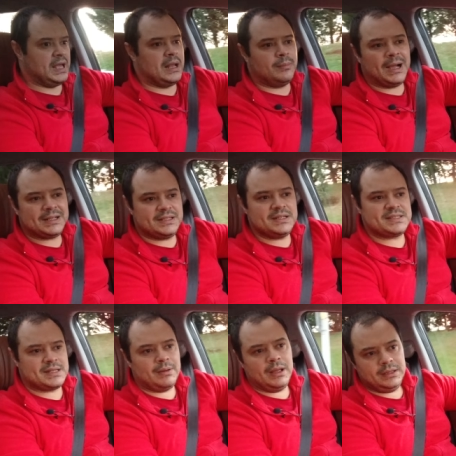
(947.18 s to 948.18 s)
Yani baktığınız
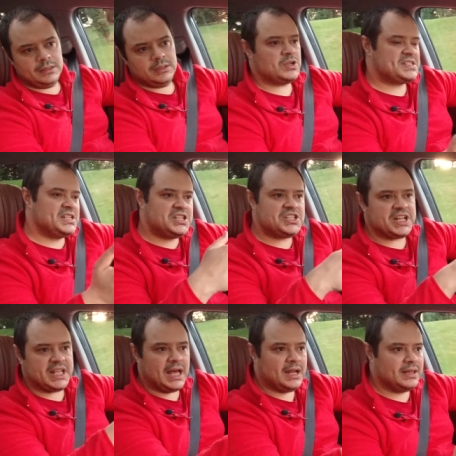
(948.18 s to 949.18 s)
zaman burası iki
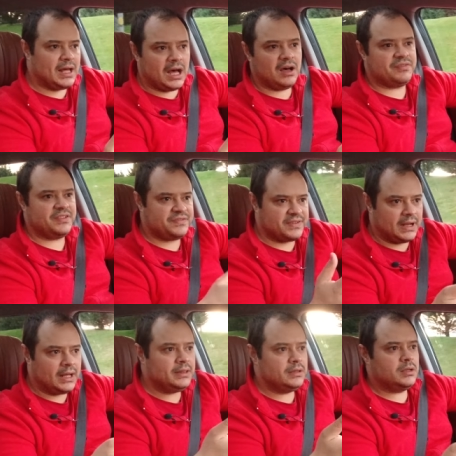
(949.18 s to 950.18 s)
çeker daha hafif
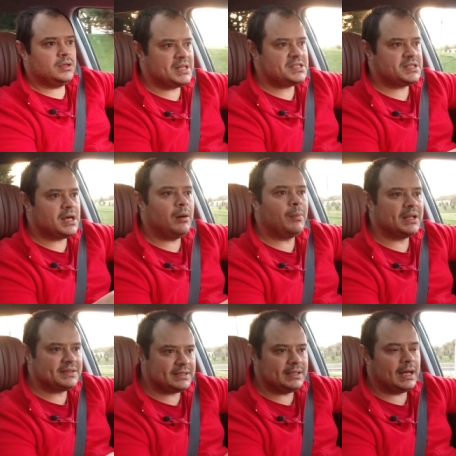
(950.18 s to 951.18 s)
falan. Bence daha
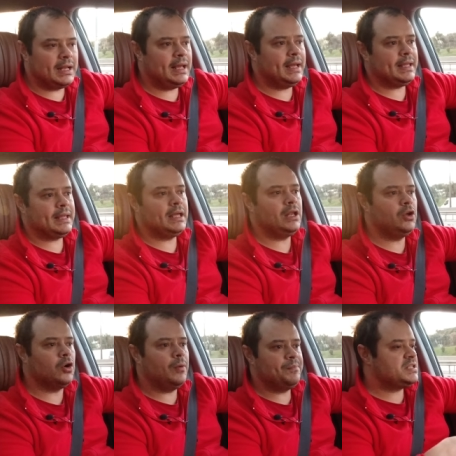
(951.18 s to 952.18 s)
mantıklı hale
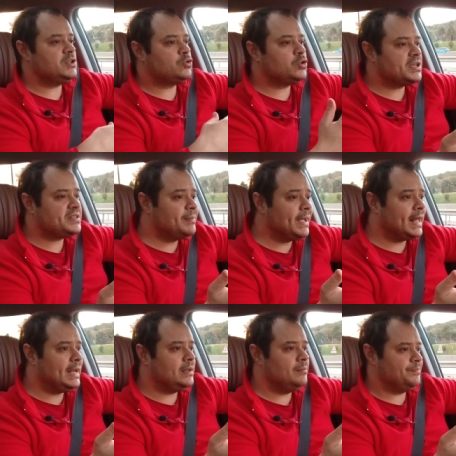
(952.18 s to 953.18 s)
geliyor. Şimdi tüketime
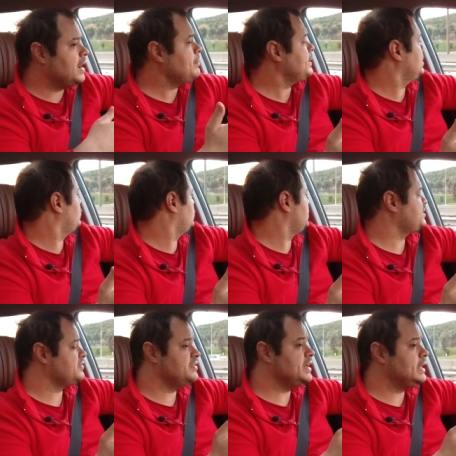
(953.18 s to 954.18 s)
gelelim. Fabrika
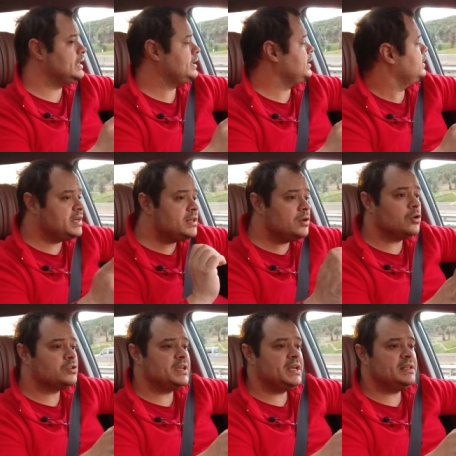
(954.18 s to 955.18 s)
tüketim verileri
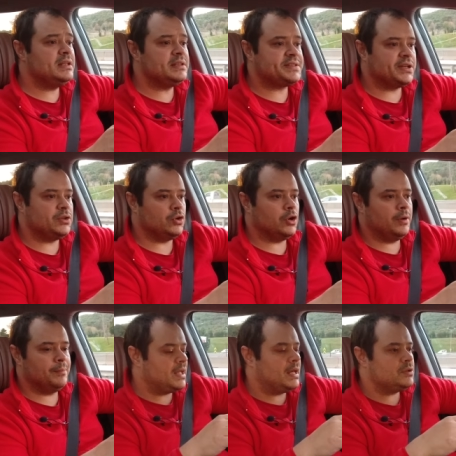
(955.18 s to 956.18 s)
7.7 litre diyor.
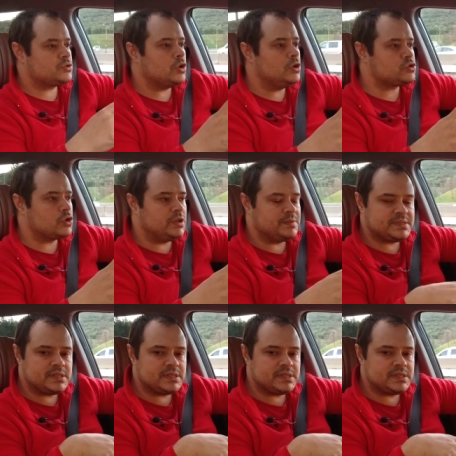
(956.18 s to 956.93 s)
Yani şöyle söyleyeyim